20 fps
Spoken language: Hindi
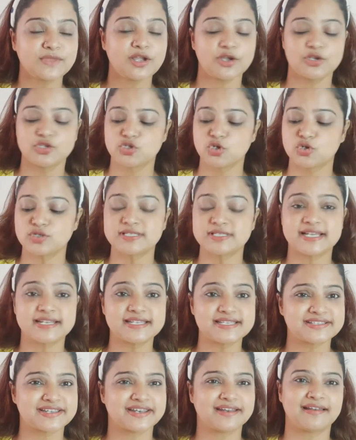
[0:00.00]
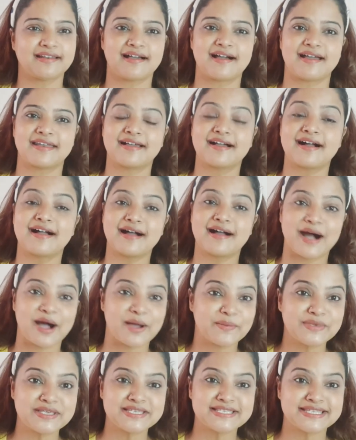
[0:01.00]
जो सनस्क्रीन लगाने का
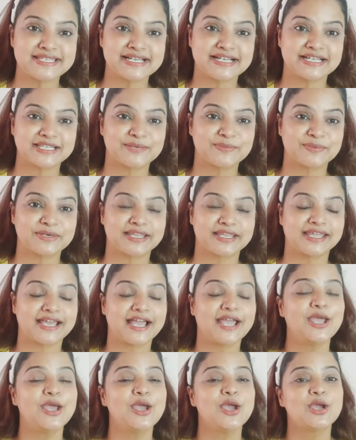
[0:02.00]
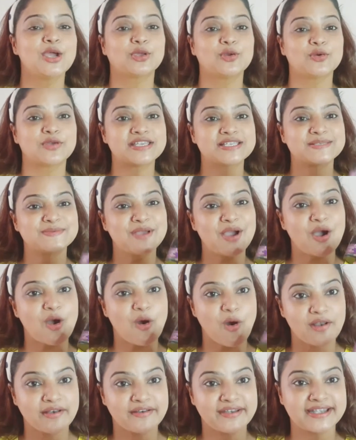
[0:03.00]
काम ही इसने ख़त्म कर दिया है क्योंकि इसमें
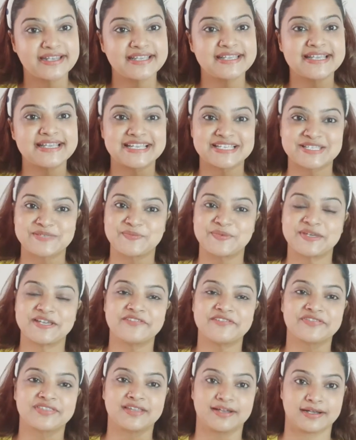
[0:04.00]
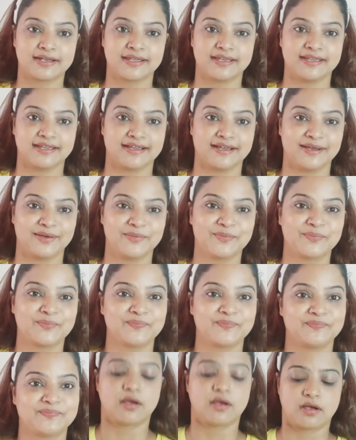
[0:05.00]
ऑलरेडी एस पी एफ थर्टी है
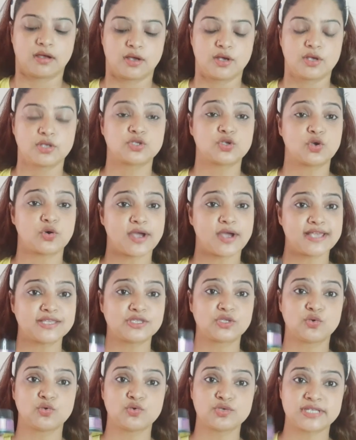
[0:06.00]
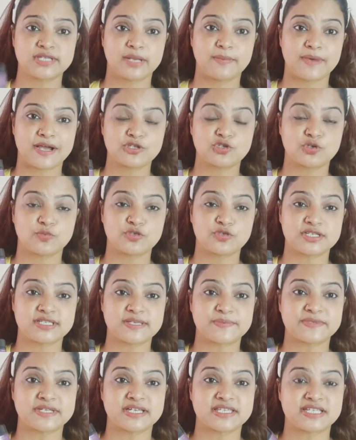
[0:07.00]
सो so गाइज दूसरी बात जो मुझे
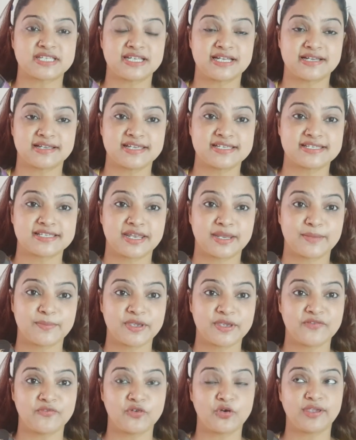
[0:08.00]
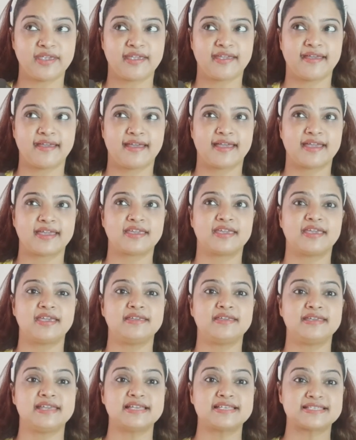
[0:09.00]
सबसे अच्छी लगी इस क्रीम की वो ये है कि
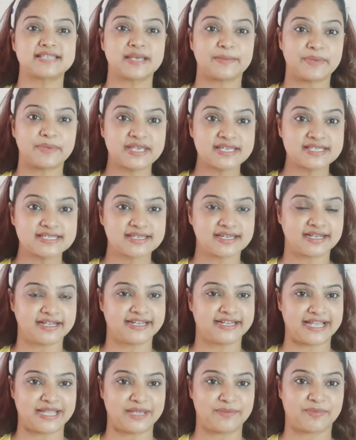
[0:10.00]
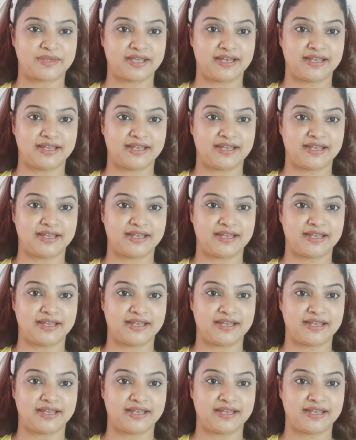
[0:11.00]
ये सभी स्किन टाइप के